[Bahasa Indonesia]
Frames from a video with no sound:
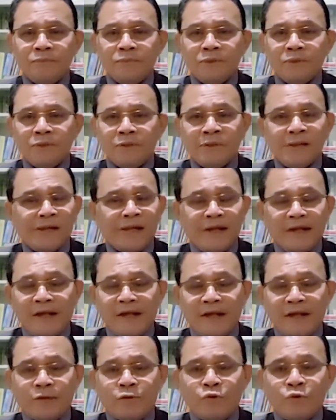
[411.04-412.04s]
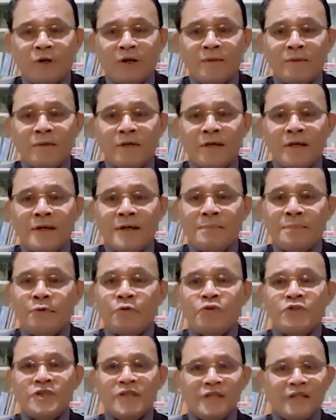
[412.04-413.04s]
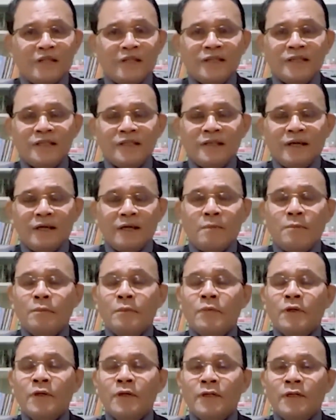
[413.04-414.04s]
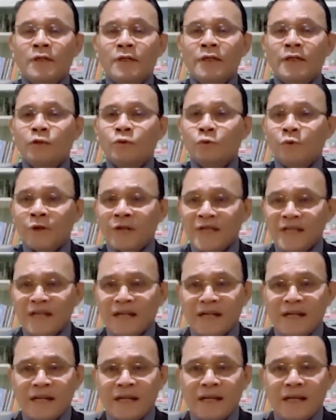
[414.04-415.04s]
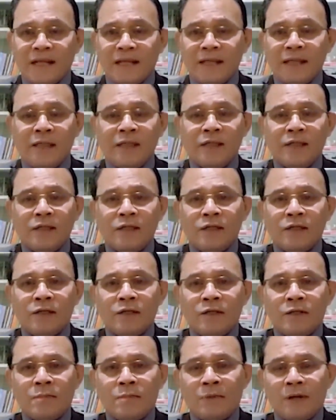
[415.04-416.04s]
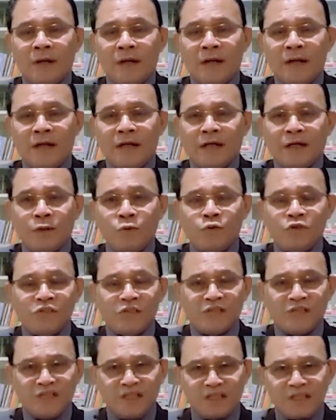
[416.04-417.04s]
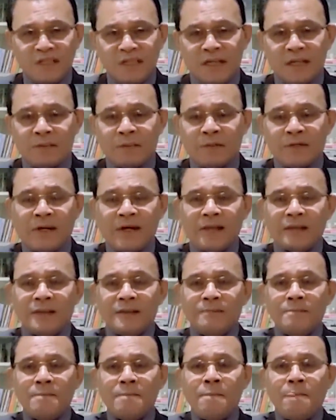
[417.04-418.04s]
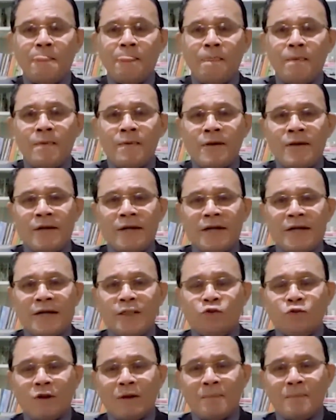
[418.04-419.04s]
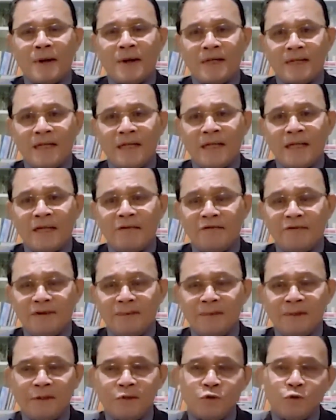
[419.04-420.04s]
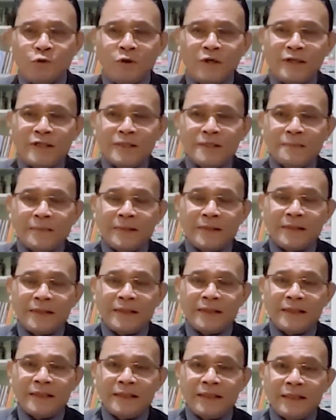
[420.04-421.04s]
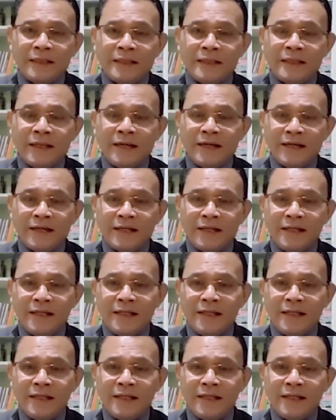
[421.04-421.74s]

Dan anak-anak Tuhan menghadapi ujian yang tidak begitu ringan lagi. Melainkan ujian yang sangat berat. Karena itulah panggilan firman Tuhan kepada kita di hari ini.